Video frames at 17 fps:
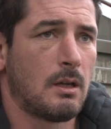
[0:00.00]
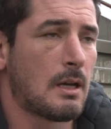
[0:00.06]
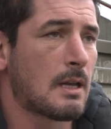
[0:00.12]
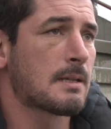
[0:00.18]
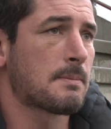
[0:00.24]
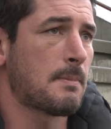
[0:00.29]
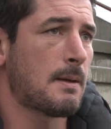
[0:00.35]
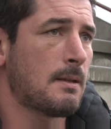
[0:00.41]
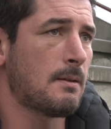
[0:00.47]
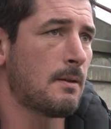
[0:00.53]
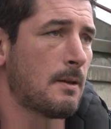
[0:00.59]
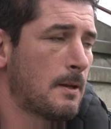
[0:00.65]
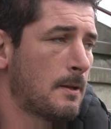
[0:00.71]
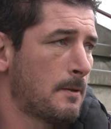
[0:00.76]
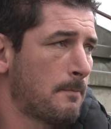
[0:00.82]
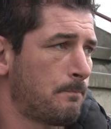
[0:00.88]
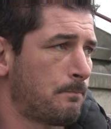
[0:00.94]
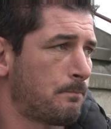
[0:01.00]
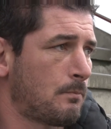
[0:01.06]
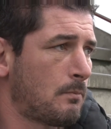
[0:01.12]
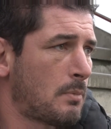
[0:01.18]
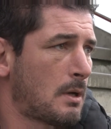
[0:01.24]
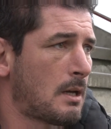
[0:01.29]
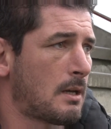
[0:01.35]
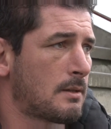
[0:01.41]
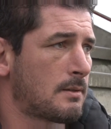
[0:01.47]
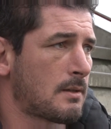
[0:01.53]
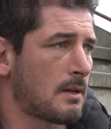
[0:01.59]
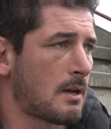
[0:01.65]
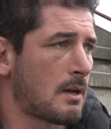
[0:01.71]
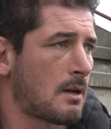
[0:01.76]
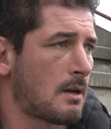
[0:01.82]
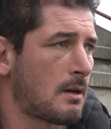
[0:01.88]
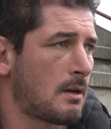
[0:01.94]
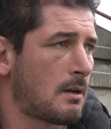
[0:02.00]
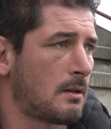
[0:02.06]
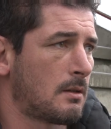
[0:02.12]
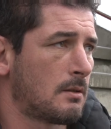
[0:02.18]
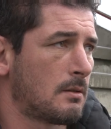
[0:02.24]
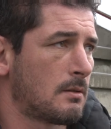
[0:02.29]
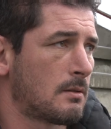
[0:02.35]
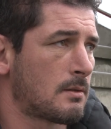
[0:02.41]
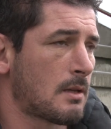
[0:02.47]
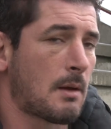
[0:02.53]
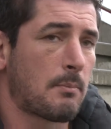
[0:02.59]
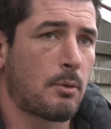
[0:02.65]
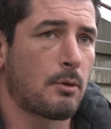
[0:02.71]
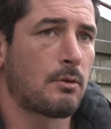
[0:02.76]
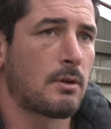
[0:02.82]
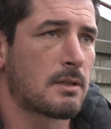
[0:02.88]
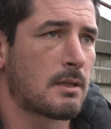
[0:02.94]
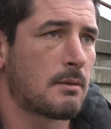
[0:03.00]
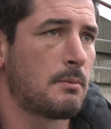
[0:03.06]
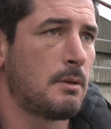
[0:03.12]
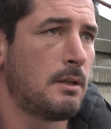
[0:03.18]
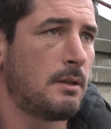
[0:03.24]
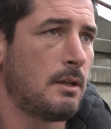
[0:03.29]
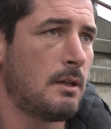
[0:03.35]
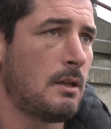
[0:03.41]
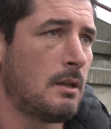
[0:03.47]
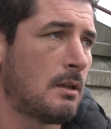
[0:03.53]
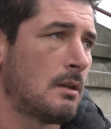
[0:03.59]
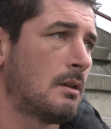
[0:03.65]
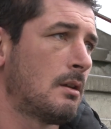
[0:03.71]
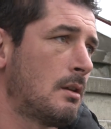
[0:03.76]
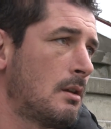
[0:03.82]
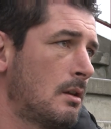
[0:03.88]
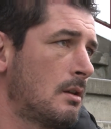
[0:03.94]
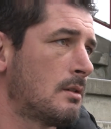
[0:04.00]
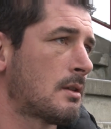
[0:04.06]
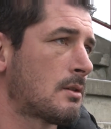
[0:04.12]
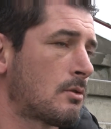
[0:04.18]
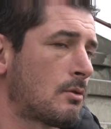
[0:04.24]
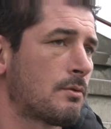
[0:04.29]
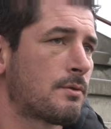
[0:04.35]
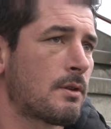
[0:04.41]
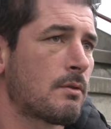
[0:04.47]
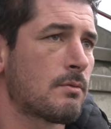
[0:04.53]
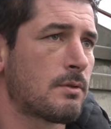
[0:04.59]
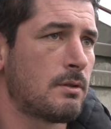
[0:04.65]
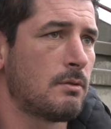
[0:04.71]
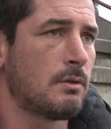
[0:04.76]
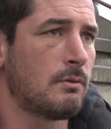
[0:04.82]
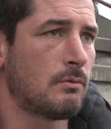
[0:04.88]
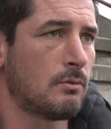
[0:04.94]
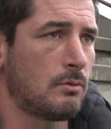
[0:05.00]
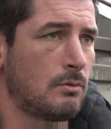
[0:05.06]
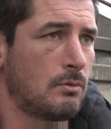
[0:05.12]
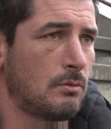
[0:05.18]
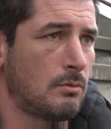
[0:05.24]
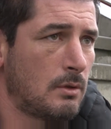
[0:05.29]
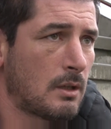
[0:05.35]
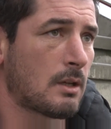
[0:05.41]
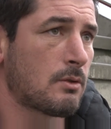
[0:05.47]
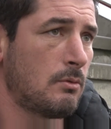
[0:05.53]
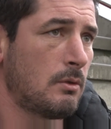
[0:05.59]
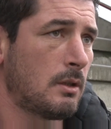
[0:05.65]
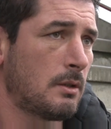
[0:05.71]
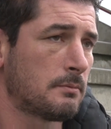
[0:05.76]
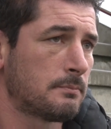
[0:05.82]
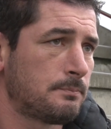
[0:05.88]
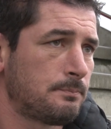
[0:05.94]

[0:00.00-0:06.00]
et la semaine, ben ça, ça apporte de la stabilité et, ça se ressent aussi au niveau des résultats.